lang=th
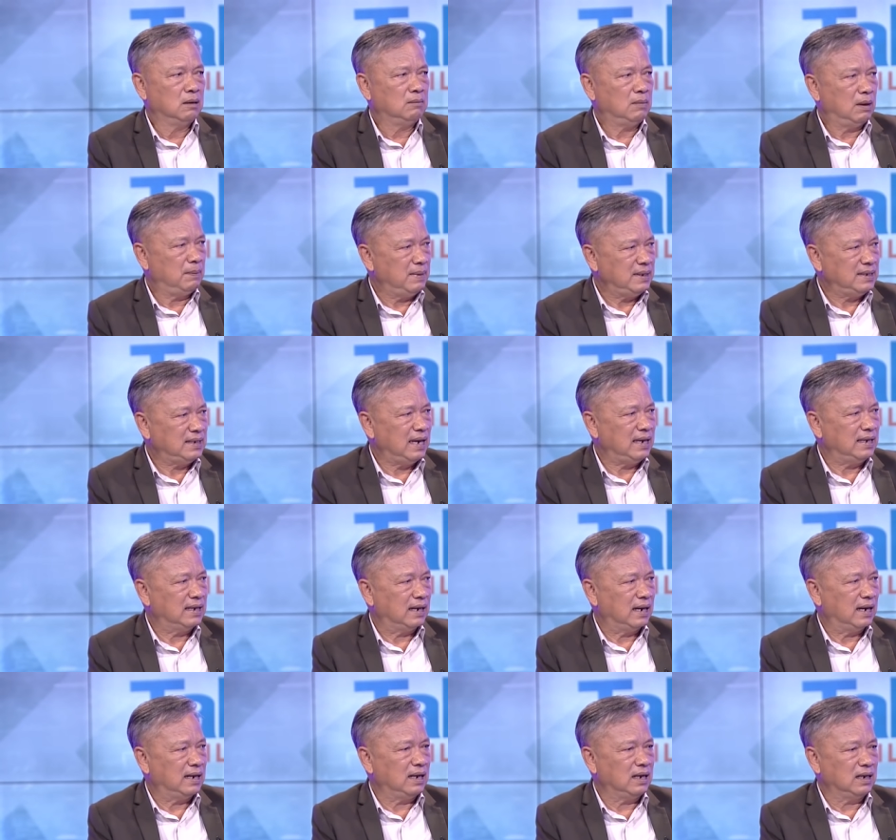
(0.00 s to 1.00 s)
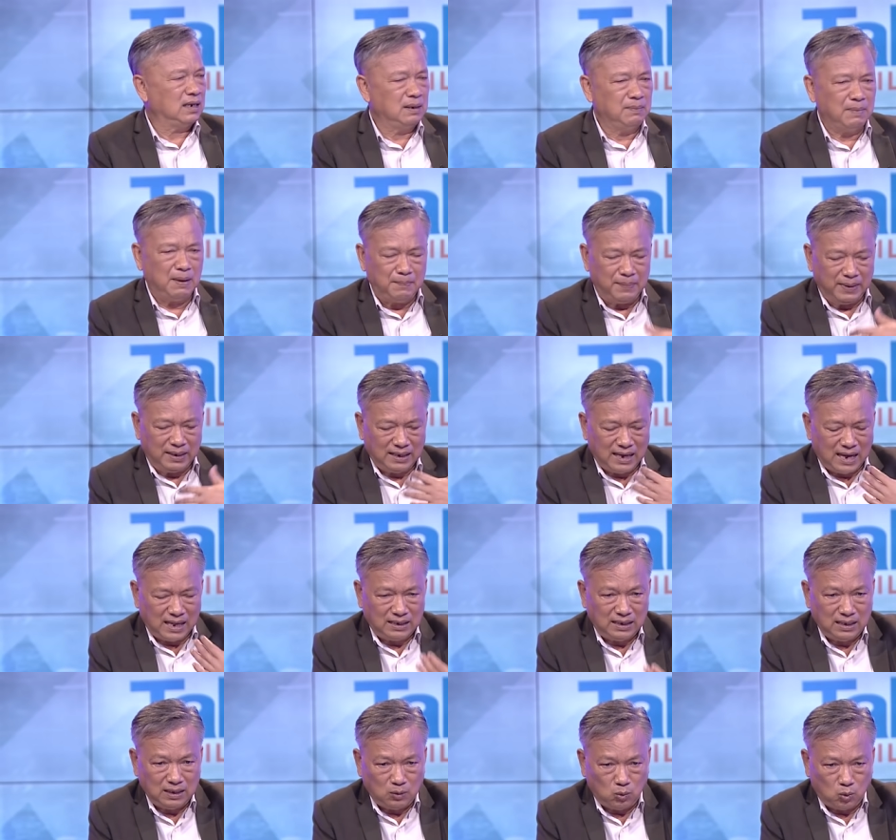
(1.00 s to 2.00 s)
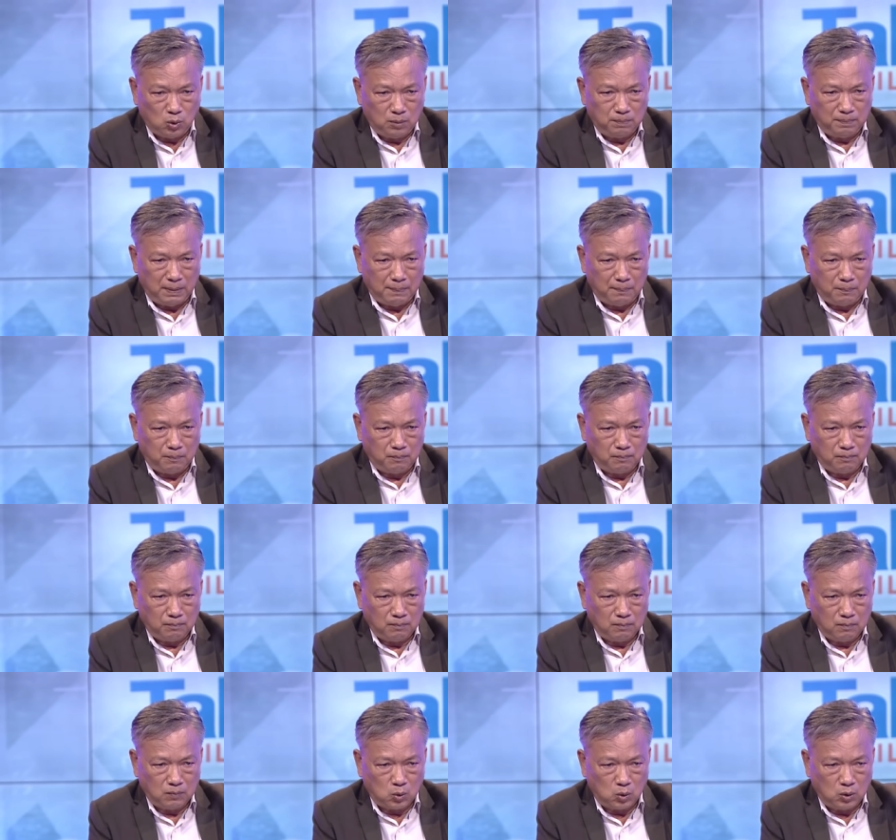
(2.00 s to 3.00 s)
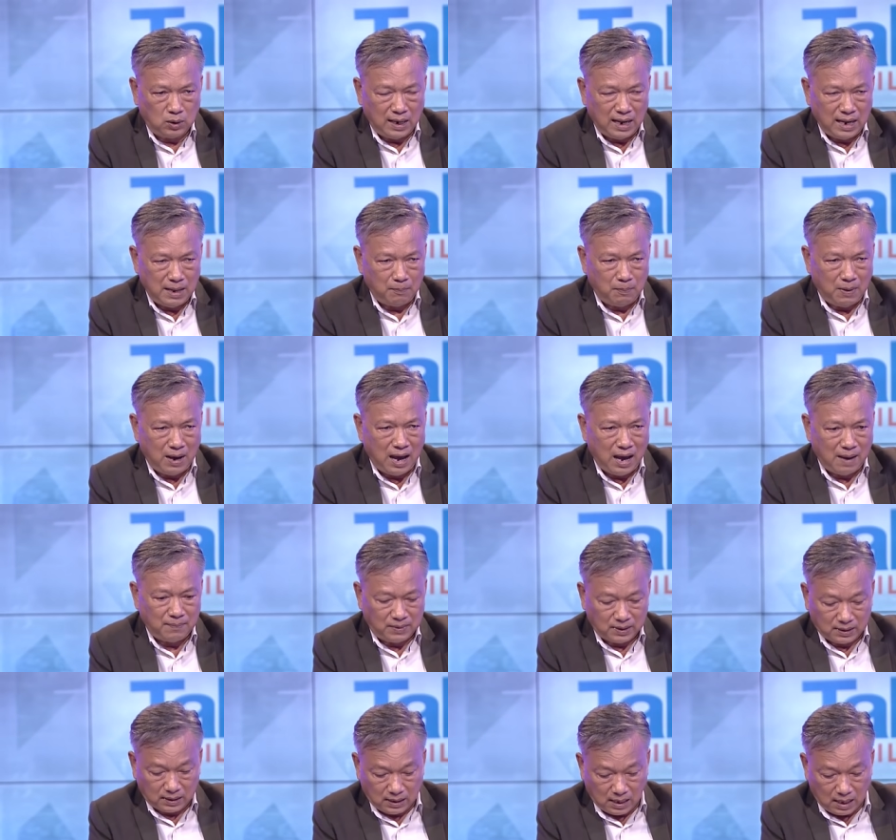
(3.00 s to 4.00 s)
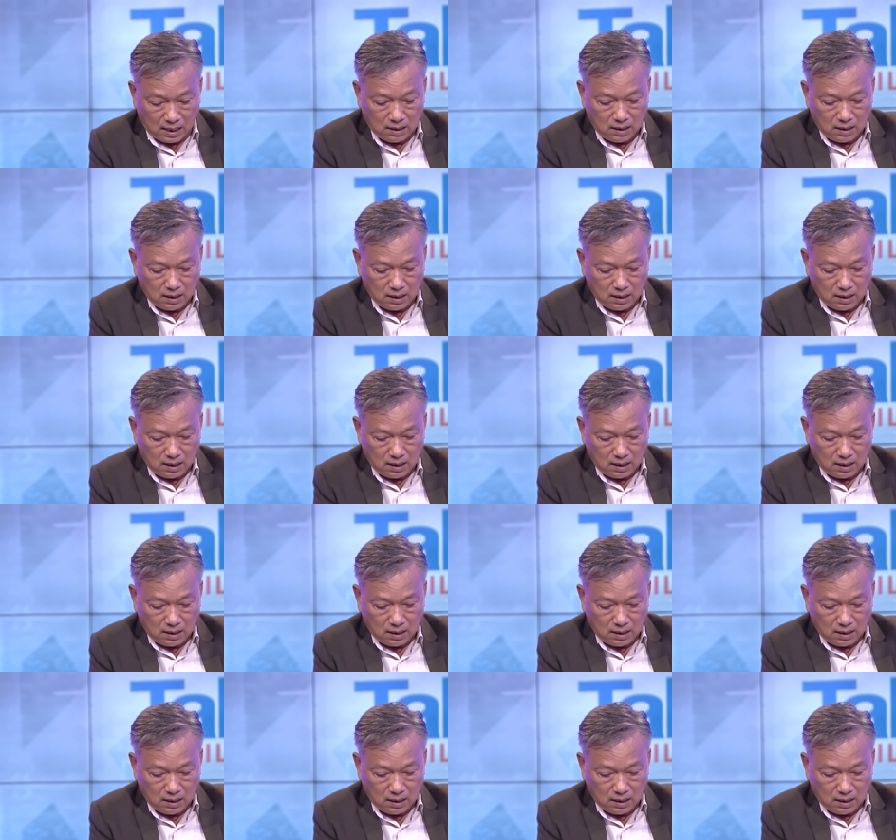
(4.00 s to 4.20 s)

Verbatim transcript: มันไม่ใช่อย่างนั้นนะ คือมันเป็นการที่คุณไปคุณให้ภาพอย่างเงี้ย